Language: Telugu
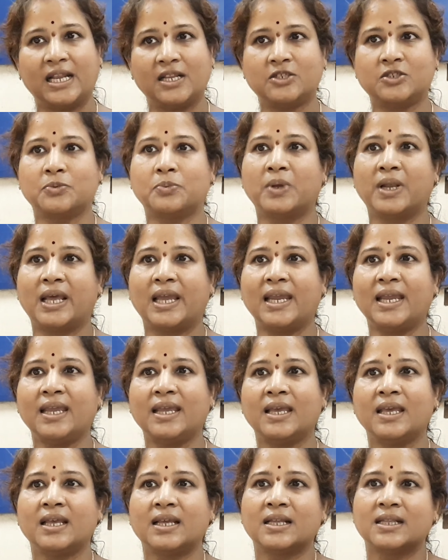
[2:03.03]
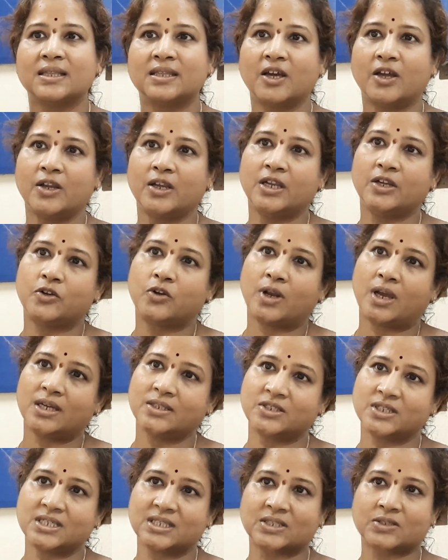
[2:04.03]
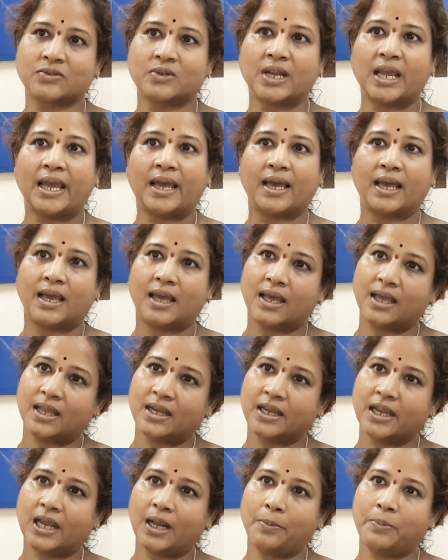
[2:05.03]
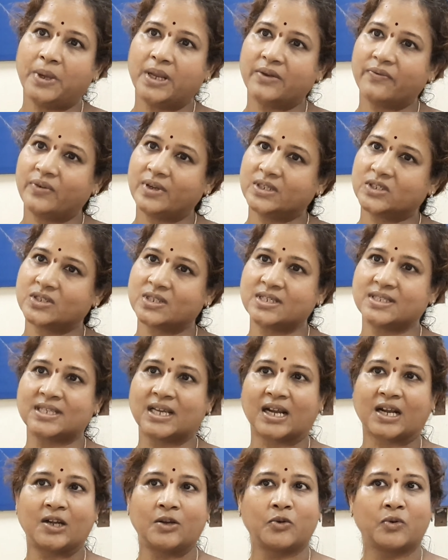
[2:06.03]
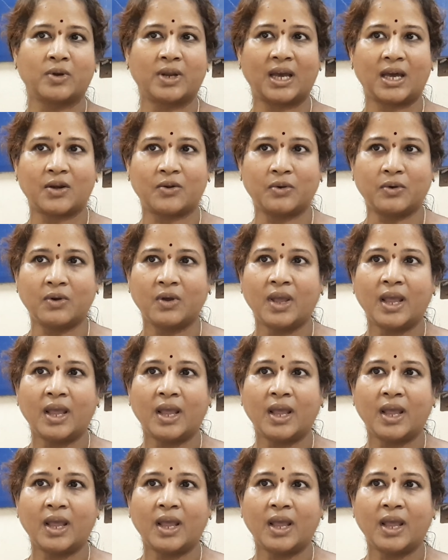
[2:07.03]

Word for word: ఎలిజిబుల్ అయి దాన్ని డ్రా చేసుకున్న రియల్ బెనిఫిషరీస్ అక్కడ ఉన్నారు